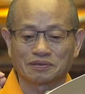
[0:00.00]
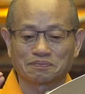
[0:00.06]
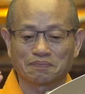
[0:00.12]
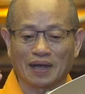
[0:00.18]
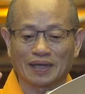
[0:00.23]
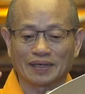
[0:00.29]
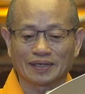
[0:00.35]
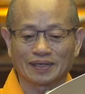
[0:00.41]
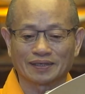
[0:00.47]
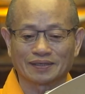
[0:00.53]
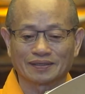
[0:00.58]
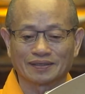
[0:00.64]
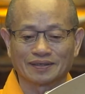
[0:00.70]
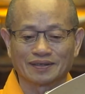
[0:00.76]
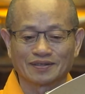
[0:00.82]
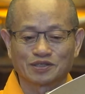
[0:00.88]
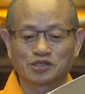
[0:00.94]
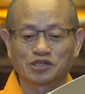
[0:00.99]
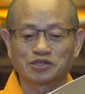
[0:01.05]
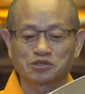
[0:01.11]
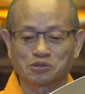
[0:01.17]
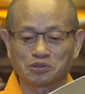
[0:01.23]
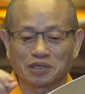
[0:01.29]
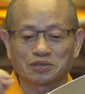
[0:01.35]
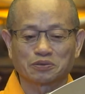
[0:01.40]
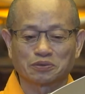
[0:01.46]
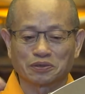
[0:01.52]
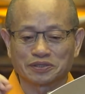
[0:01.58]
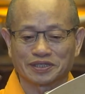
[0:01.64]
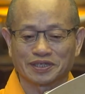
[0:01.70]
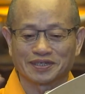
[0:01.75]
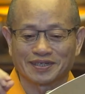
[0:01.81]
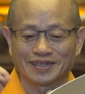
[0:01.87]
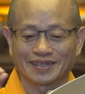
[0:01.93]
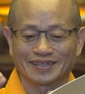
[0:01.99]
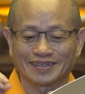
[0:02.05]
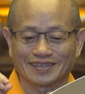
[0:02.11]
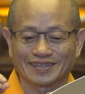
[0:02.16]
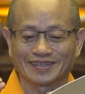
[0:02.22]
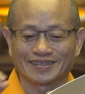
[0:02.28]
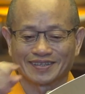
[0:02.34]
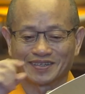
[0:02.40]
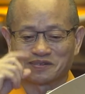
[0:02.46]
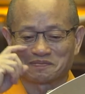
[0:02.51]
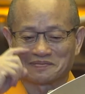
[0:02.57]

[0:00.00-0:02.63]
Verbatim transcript: 把那个吃水果的那个，